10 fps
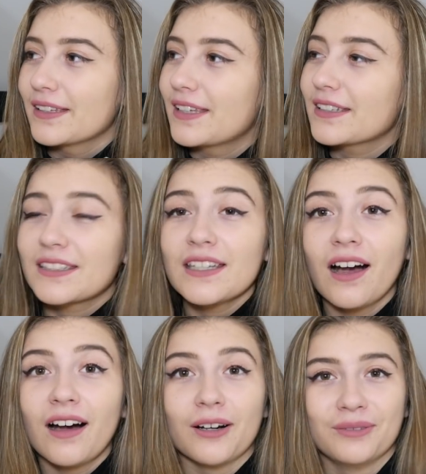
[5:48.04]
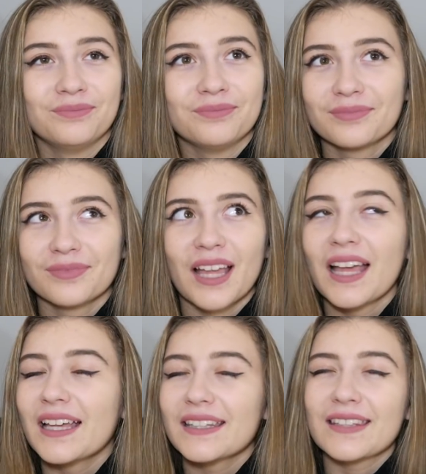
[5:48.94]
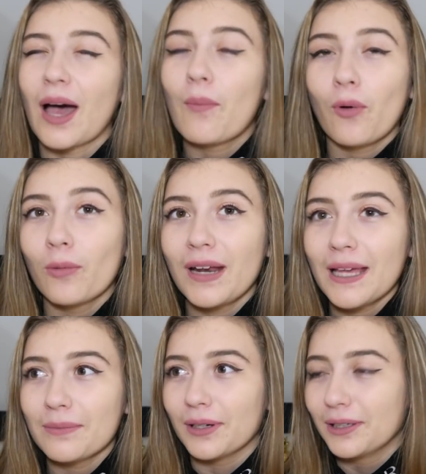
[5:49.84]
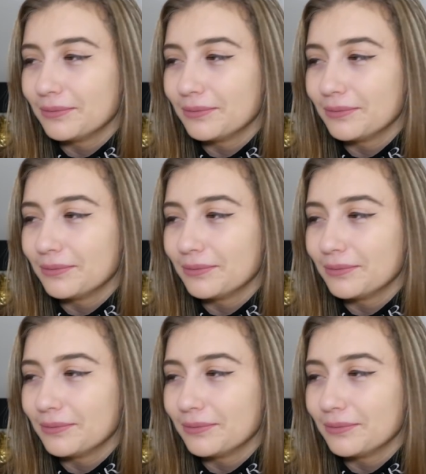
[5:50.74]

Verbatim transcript: Qu'est-ce qu'il y a T'as un problème